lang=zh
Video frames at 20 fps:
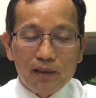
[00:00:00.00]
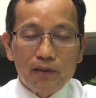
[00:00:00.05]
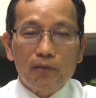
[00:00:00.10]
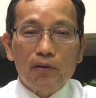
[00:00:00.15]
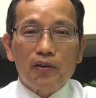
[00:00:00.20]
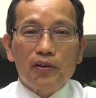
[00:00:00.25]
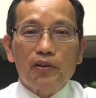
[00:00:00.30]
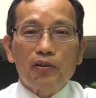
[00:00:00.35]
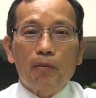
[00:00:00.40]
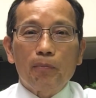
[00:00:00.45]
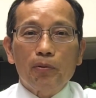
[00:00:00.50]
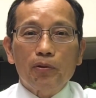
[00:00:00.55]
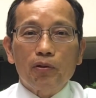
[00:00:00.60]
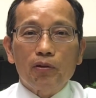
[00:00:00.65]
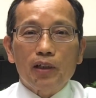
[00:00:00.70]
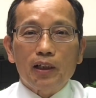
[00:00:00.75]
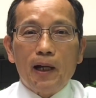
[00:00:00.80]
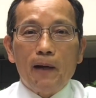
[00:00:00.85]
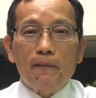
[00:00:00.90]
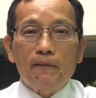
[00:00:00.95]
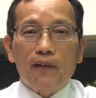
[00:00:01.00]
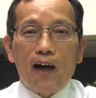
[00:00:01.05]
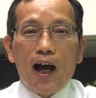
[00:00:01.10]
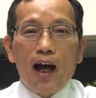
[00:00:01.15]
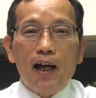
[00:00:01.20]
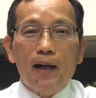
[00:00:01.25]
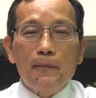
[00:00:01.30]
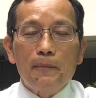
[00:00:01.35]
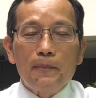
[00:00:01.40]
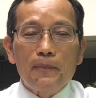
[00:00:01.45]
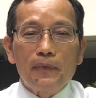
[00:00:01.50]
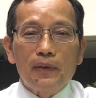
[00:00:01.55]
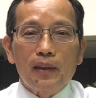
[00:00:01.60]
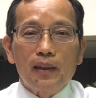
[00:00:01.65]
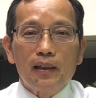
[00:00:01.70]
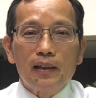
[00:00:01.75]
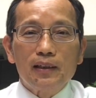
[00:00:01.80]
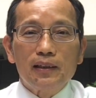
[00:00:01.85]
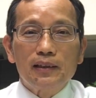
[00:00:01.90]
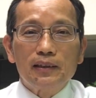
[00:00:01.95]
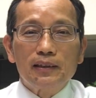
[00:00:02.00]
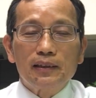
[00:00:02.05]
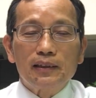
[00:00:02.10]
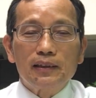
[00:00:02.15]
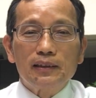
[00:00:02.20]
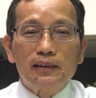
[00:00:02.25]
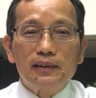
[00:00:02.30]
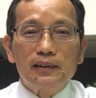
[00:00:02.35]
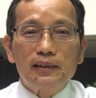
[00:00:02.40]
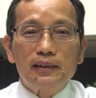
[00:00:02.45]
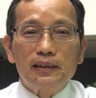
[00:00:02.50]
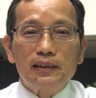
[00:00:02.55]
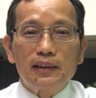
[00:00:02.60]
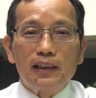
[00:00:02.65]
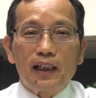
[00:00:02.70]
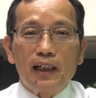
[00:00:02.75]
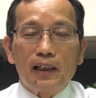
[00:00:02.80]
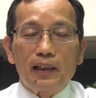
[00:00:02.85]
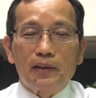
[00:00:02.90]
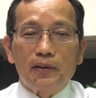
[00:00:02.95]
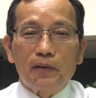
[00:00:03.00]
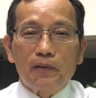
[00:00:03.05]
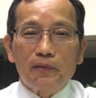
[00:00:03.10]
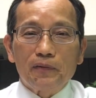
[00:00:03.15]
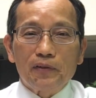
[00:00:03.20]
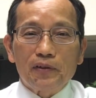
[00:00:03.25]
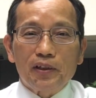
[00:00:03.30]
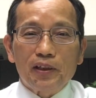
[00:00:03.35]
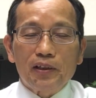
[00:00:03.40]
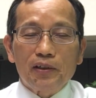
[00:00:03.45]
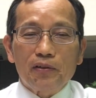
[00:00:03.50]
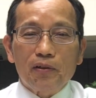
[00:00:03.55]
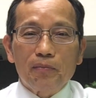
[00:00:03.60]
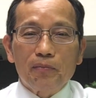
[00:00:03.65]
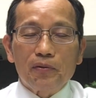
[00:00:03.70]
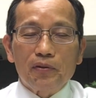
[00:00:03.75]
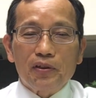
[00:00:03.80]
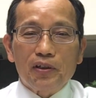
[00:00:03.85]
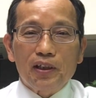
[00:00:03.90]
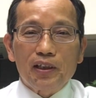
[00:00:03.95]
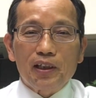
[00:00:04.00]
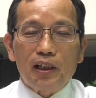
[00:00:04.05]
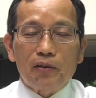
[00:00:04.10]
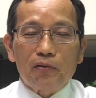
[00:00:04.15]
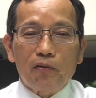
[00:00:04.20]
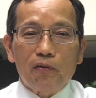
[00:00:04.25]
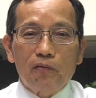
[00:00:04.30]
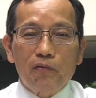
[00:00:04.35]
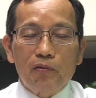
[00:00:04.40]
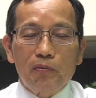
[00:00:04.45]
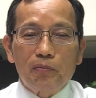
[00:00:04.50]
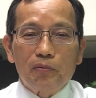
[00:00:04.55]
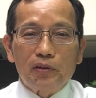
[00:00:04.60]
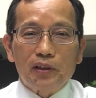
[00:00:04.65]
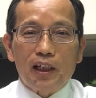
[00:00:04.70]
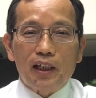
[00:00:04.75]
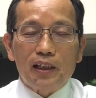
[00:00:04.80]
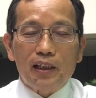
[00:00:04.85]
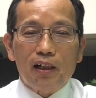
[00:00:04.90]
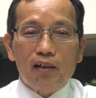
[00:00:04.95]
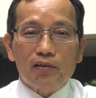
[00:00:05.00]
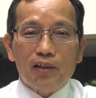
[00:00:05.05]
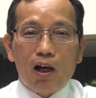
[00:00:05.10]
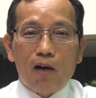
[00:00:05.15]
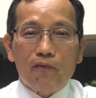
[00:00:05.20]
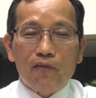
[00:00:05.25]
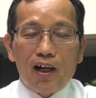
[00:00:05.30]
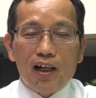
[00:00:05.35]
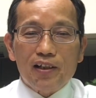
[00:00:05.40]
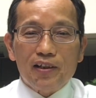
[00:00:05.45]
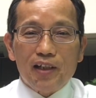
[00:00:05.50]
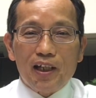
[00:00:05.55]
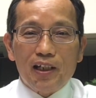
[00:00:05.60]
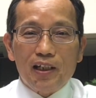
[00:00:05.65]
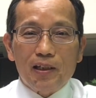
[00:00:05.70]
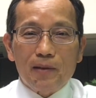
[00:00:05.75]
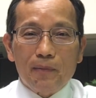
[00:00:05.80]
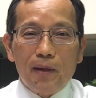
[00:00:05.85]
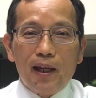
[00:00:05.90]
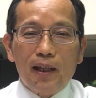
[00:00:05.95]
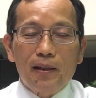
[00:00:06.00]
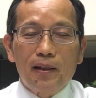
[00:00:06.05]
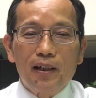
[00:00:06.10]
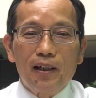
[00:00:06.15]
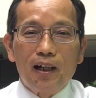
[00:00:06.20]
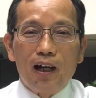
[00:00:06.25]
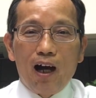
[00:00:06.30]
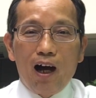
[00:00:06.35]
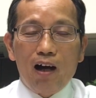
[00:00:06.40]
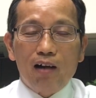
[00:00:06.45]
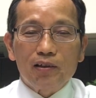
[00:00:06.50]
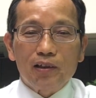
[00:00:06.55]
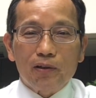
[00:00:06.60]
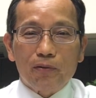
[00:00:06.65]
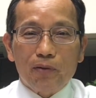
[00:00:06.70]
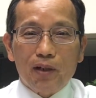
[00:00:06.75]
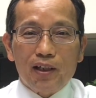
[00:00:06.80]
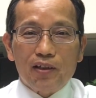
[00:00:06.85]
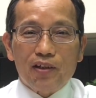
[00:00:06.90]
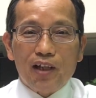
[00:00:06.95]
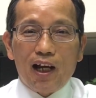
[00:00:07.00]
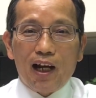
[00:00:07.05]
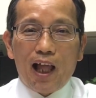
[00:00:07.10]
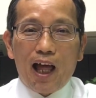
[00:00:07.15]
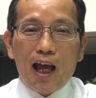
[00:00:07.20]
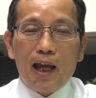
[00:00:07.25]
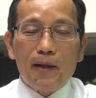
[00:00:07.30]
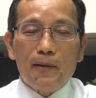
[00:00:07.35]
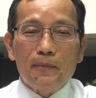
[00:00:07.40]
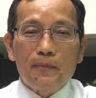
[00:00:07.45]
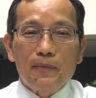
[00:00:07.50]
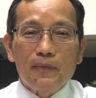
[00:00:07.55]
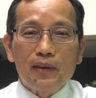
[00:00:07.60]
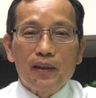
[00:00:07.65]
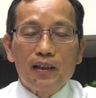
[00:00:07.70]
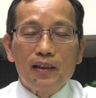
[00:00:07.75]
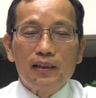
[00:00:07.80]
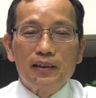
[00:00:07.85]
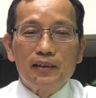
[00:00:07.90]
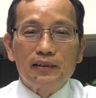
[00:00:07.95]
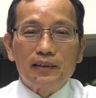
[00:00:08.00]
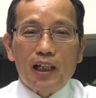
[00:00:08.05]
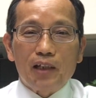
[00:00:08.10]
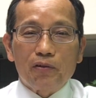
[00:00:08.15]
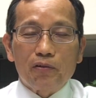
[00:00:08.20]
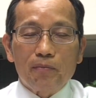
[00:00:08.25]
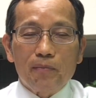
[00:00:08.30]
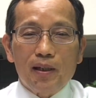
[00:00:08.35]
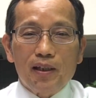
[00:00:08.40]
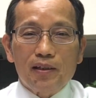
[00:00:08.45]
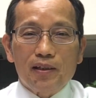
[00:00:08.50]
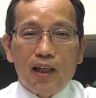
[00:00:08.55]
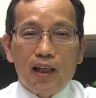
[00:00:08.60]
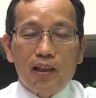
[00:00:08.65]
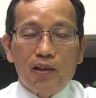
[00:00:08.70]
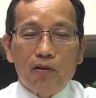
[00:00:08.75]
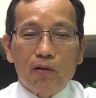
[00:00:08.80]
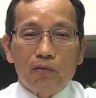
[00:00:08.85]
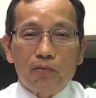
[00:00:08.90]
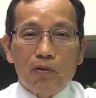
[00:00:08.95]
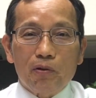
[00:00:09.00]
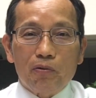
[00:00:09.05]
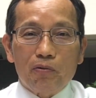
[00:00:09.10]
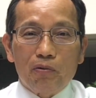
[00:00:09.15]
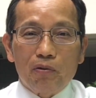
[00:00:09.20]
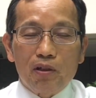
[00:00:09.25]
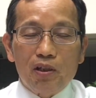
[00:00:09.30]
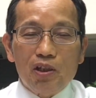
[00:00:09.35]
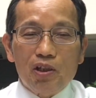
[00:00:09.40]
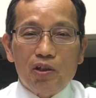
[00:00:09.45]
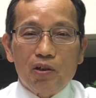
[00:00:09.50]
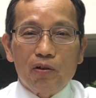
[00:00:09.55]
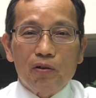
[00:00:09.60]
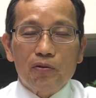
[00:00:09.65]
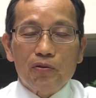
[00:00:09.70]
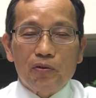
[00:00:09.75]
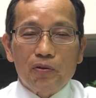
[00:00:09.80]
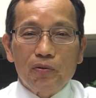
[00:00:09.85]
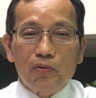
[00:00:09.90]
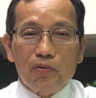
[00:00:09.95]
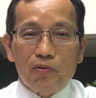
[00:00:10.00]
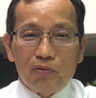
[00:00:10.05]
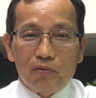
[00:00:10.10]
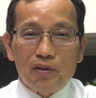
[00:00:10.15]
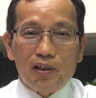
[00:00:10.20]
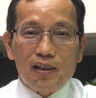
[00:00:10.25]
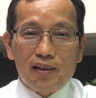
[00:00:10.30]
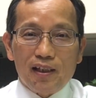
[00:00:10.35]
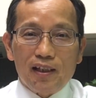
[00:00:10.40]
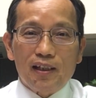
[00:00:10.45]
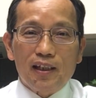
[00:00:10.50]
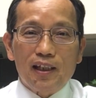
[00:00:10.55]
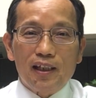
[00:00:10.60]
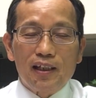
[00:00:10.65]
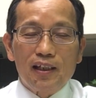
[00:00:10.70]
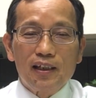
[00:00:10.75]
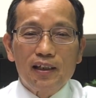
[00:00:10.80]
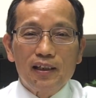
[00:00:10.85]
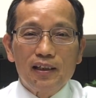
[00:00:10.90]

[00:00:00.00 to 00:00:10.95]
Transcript: 若是有不同的看法，啊，做父亲、做母亲的、做父母的，要到房间里面好好的跪下来，在主面前一同去寻求出主的心意，